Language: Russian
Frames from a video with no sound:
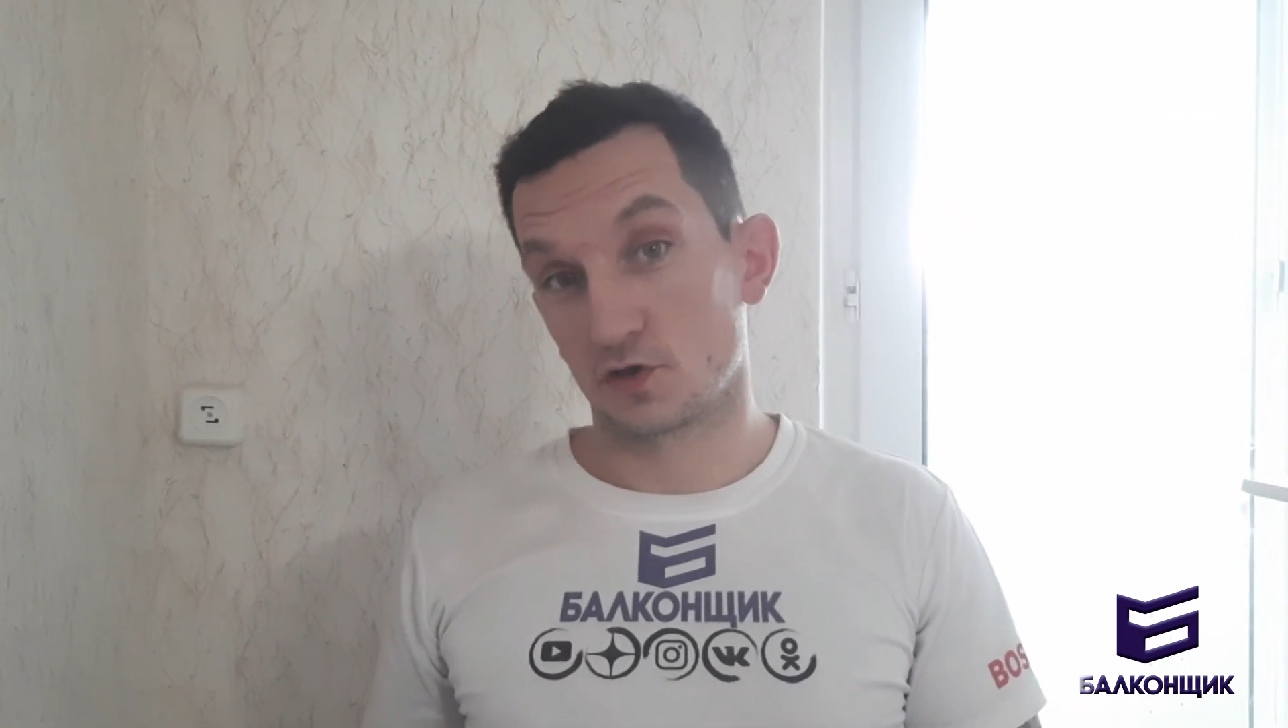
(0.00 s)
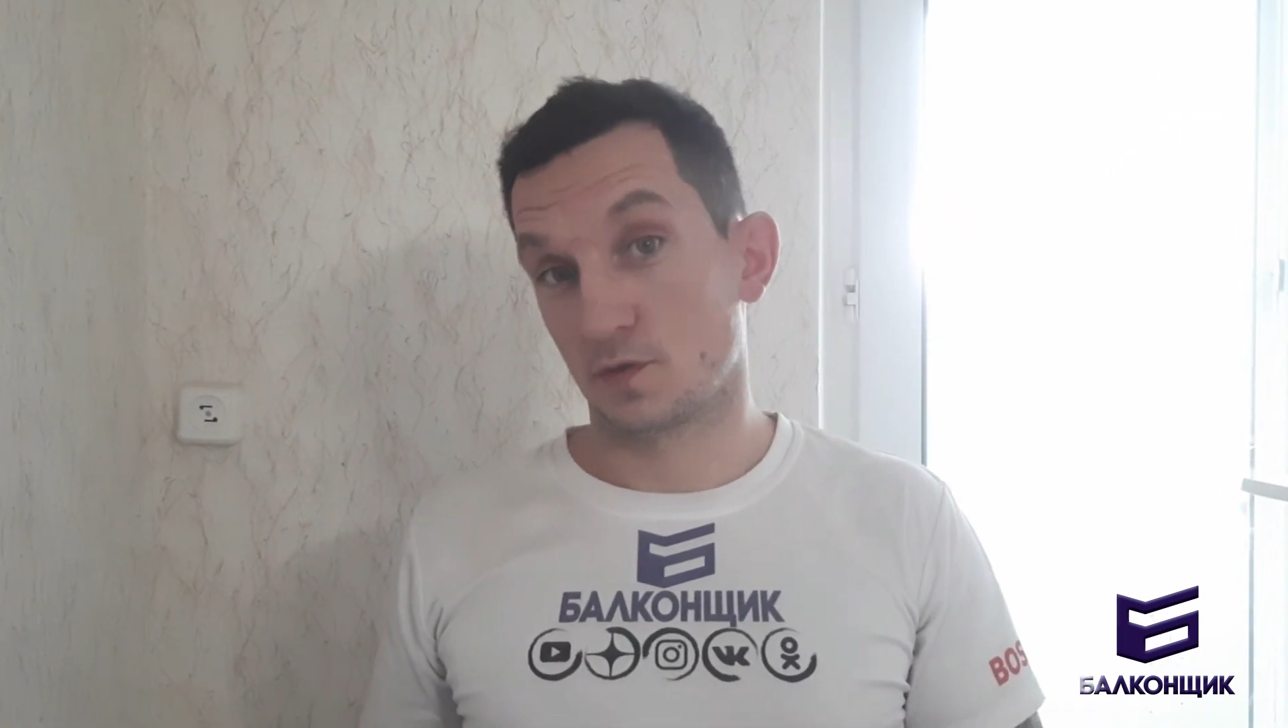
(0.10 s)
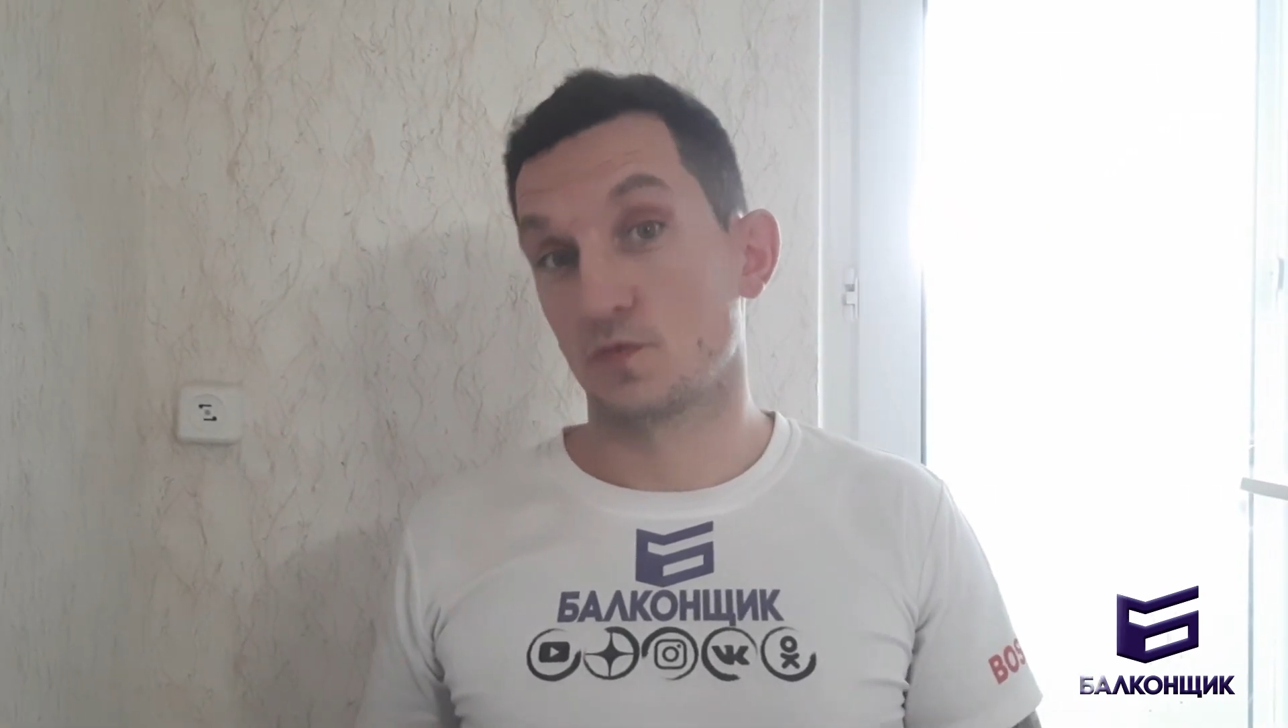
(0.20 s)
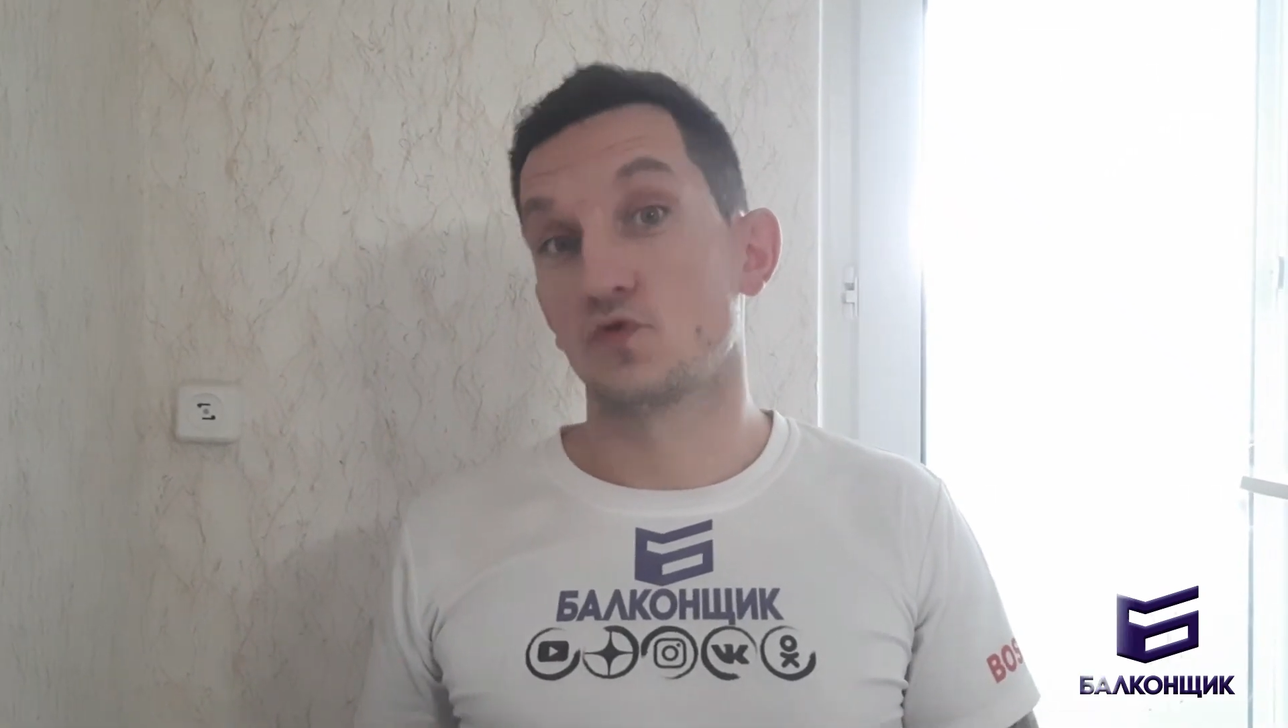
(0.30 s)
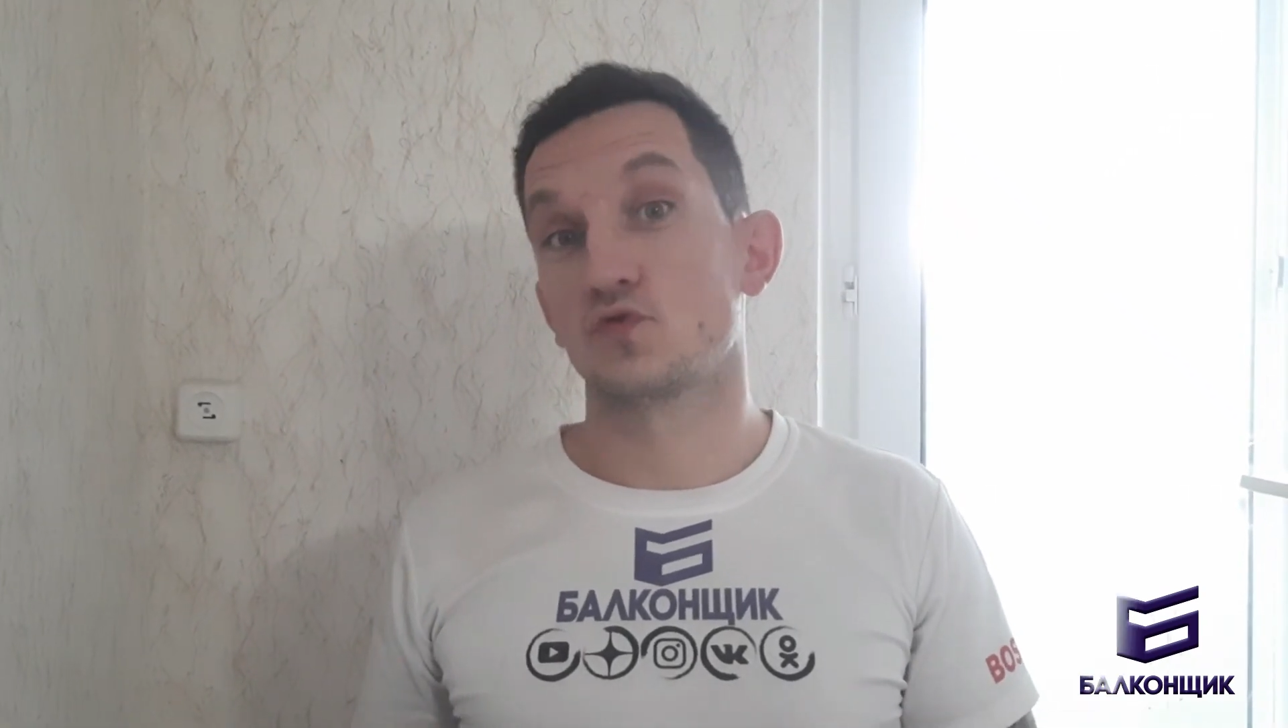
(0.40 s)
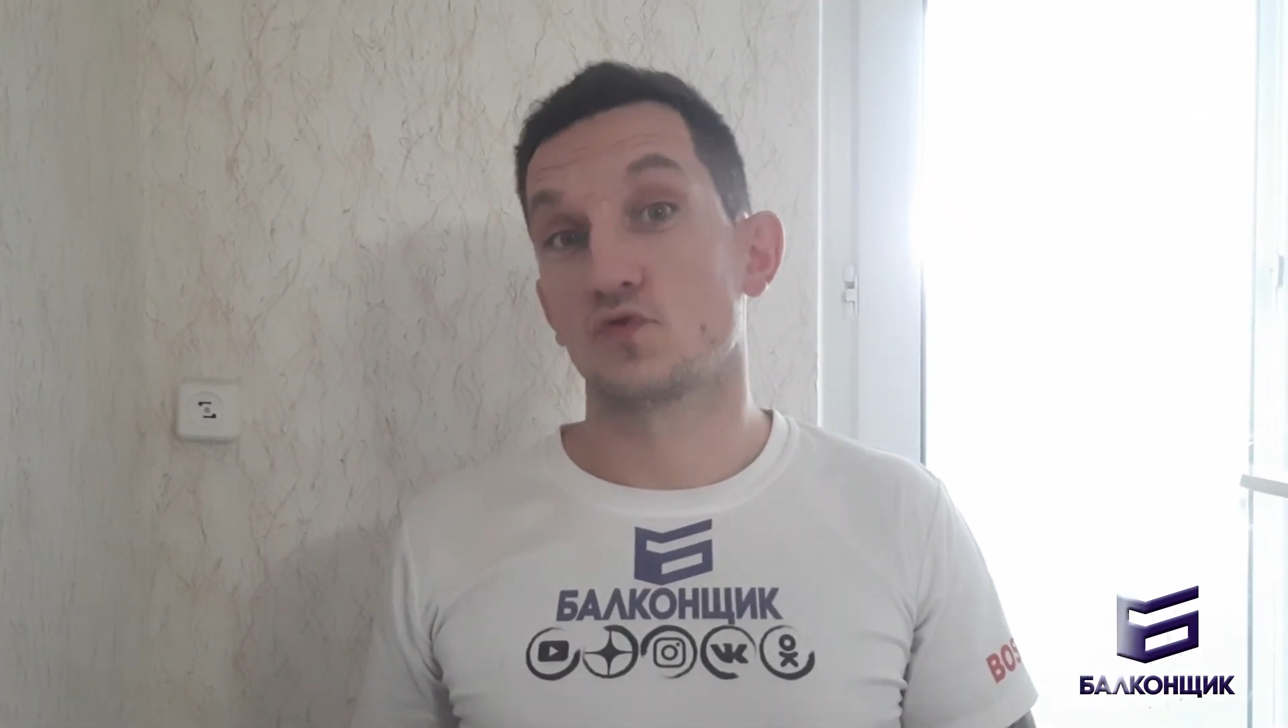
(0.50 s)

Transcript: чтобы душу